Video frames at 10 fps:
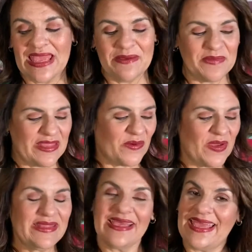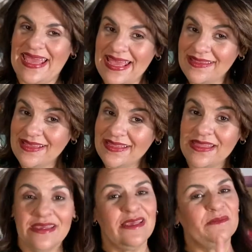me di cuenta que esta que
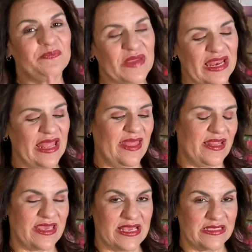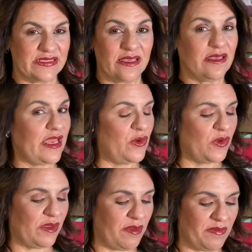está aquí es la del 15, que
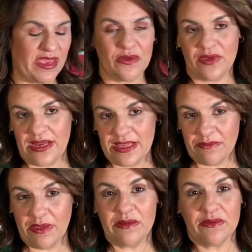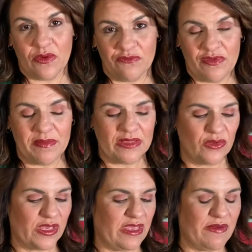nunca me enviaron el email
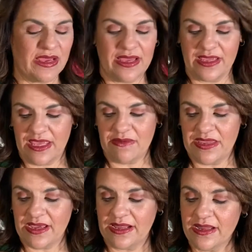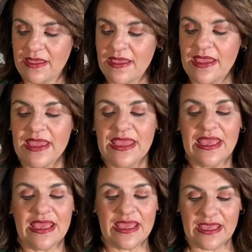confirmando que, iban que iba a llegar.
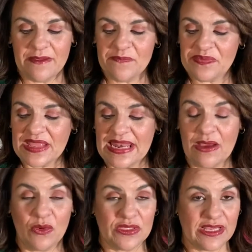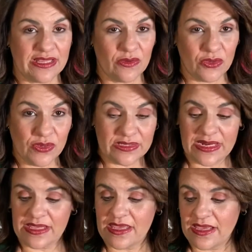Y la otra que tengo yo el
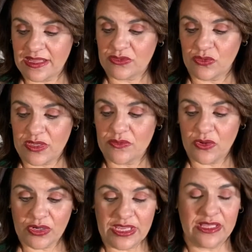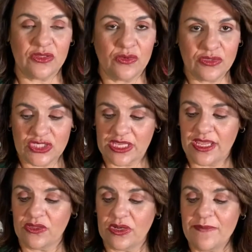tracking que la estoy corriendo,
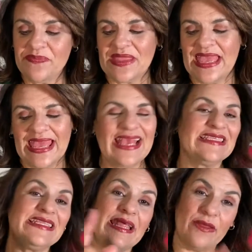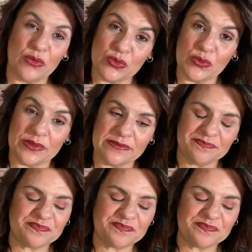chequeándola, es la de octubre.